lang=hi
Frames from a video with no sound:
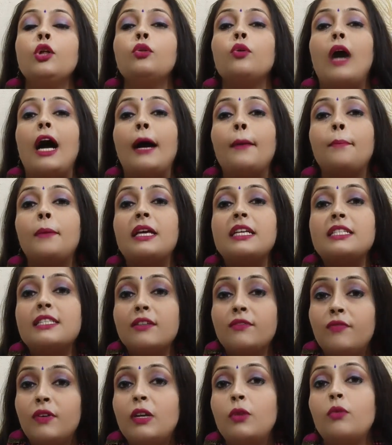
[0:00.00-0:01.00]
तो आपके
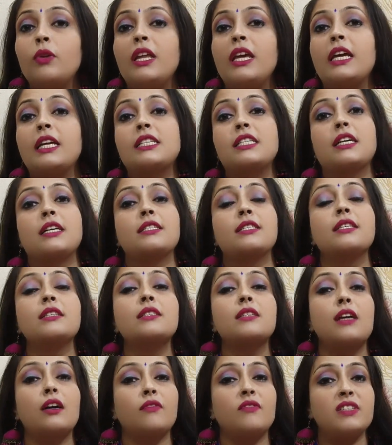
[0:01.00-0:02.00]
सफल होने के चांसेस
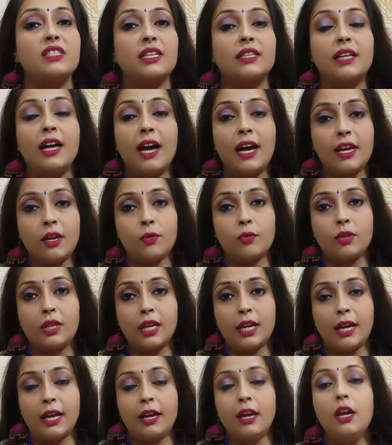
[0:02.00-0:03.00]
काफ़ी ज़्यादा हाई होते
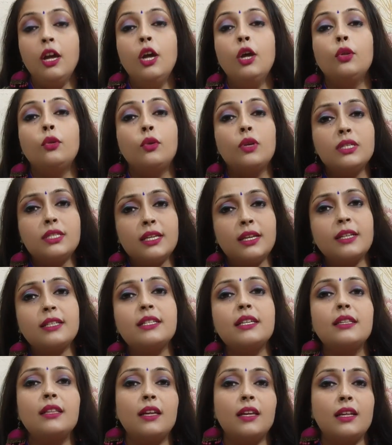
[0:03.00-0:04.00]
हैं तो इस तरह
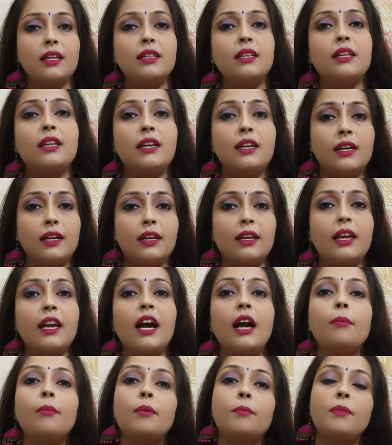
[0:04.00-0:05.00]
से धीरे धीरे करके
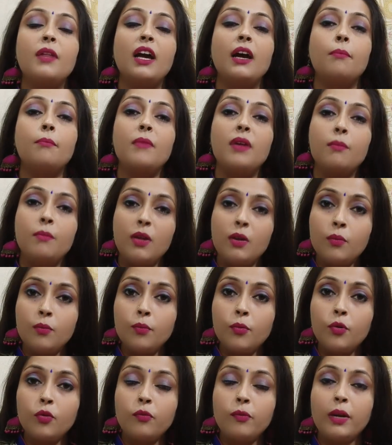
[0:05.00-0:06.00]
आप अपने आप में भी
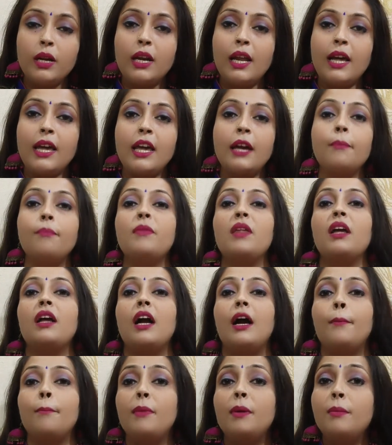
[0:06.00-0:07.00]
इम्प्रूवमेंट लाइए अपने
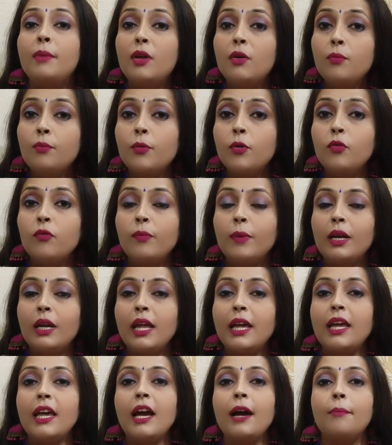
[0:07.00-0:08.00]
काम में भी इम्प्रूवमेंट
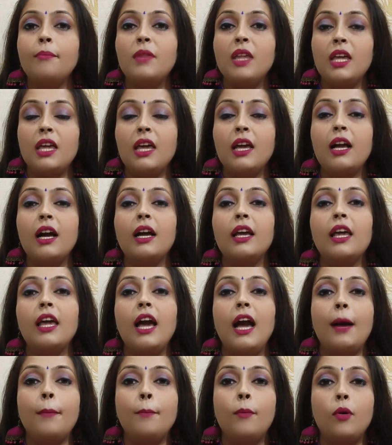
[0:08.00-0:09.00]
लाइए आप देखिएगा कि
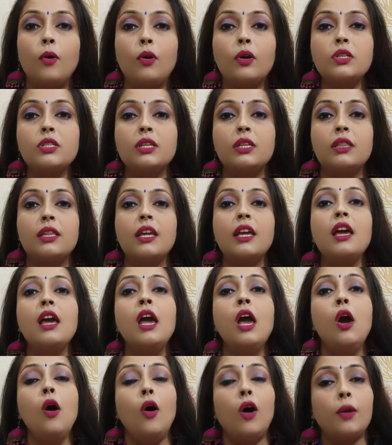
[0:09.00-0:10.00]
आप बहुत जल्दी
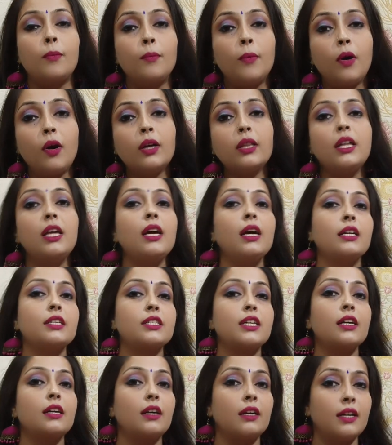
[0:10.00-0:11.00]
और बहुत ही
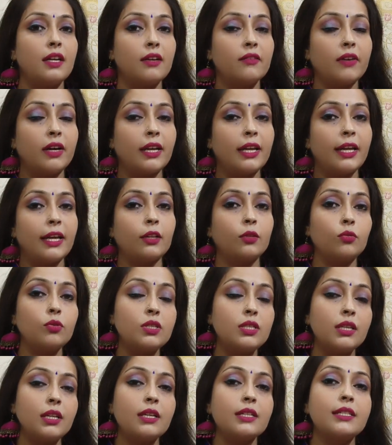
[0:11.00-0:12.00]
अच्छा करने वाले हैं तो इस
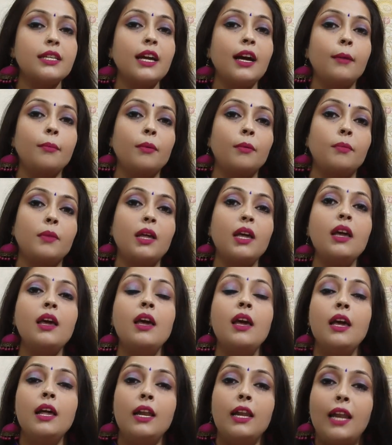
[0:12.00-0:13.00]
तरह से आप अपने
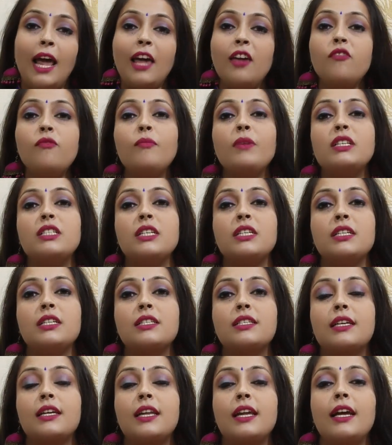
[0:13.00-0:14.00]
लाइफ में
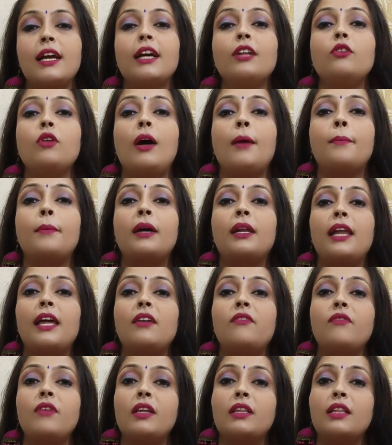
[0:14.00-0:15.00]
चेंजेस करिएगा तो आपका
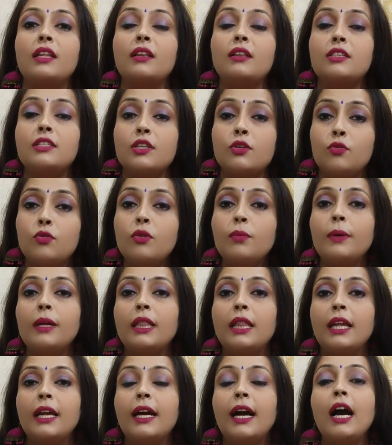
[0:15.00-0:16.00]
लाइफ एक दिन ज़रूर
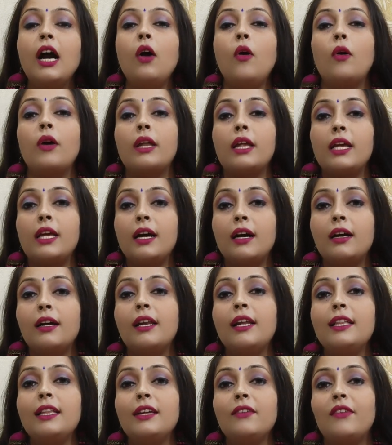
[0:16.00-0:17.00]
बदलेगा और
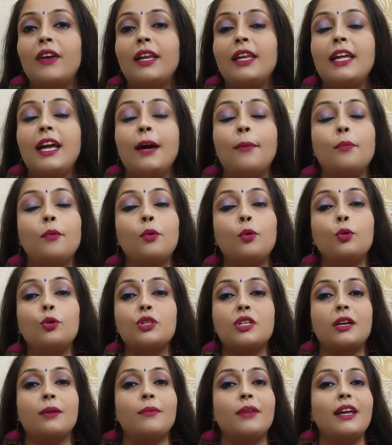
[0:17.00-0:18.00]
अगले दिवाली आपको
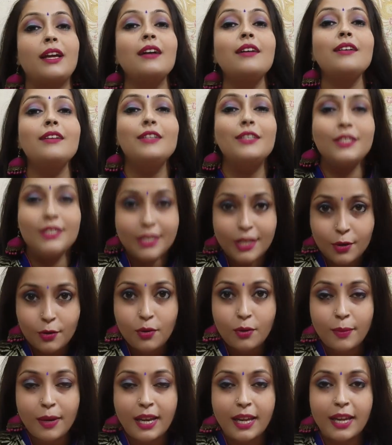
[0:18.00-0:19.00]
खुशखबरियाँ
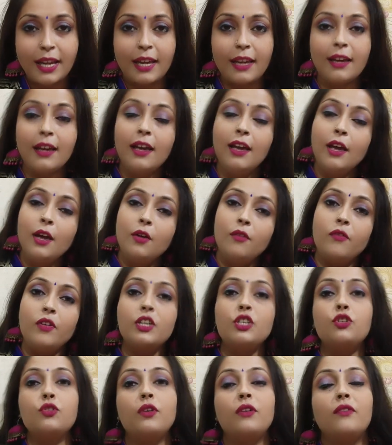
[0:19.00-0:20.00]
ज़रूर मिलेगी
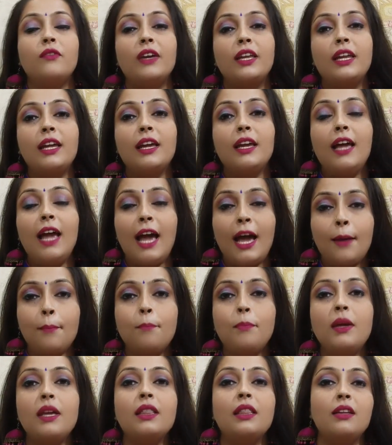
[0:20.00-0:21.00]
विश यू अ वेरी
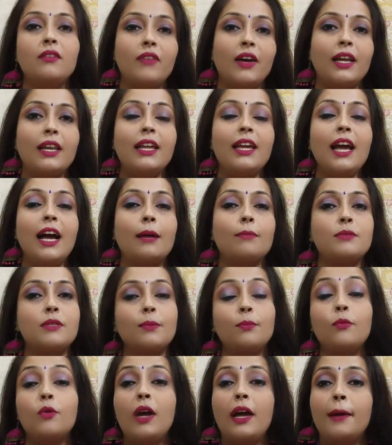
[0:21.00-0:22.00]
हैप्पी दिवाली आप
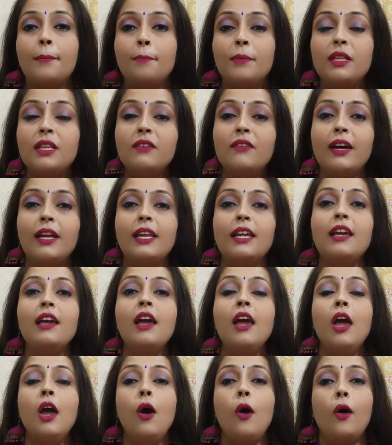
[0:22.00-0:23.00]
सबको हैप्पी दिवाली
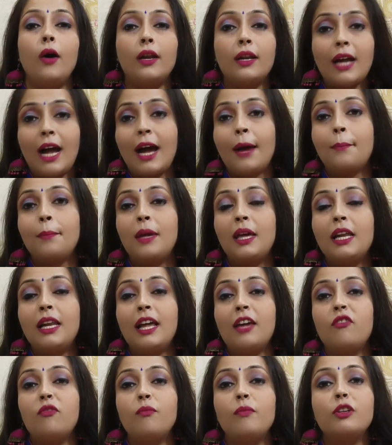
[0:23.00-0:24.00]
और आपके
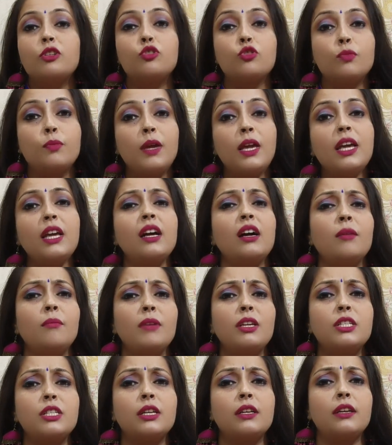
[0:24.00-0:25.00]
लाइफ में जो भी
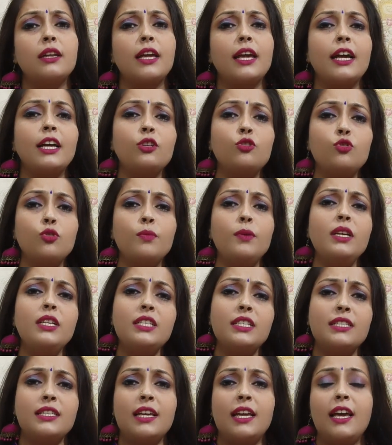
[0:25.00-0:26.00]
कमी चल रही है जो भी
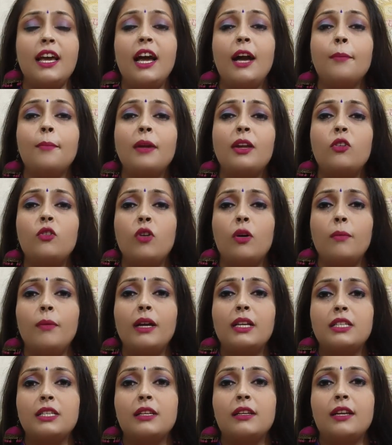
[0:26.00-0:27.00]
चीज़ें हैं आपकी ड्रॉबैक
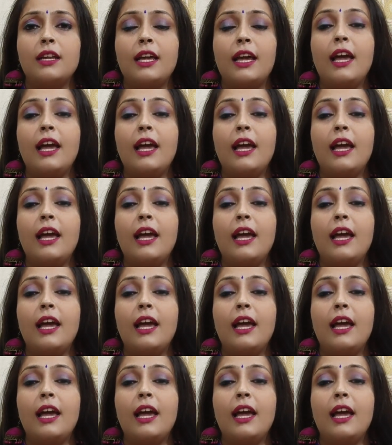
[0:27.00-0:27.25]
चल रही